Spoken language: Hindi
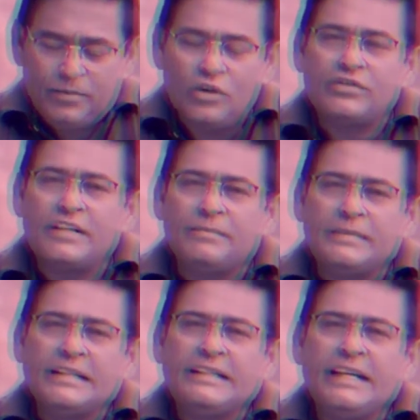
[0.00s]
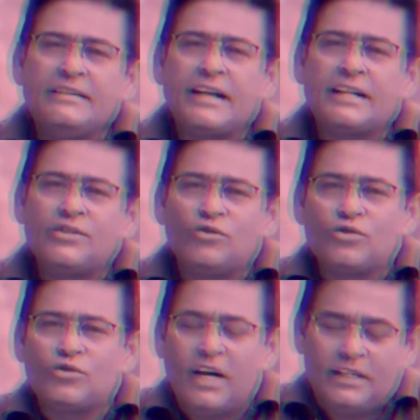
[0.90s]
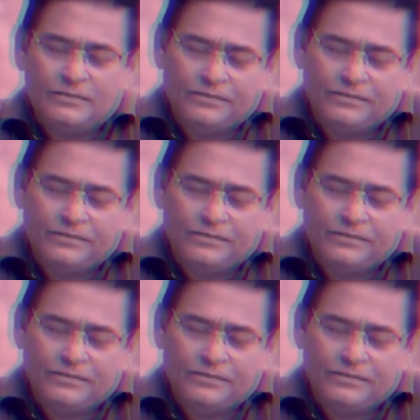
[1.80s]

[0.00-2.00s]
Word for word: फिर उसने अपने तीन साथियों को चुना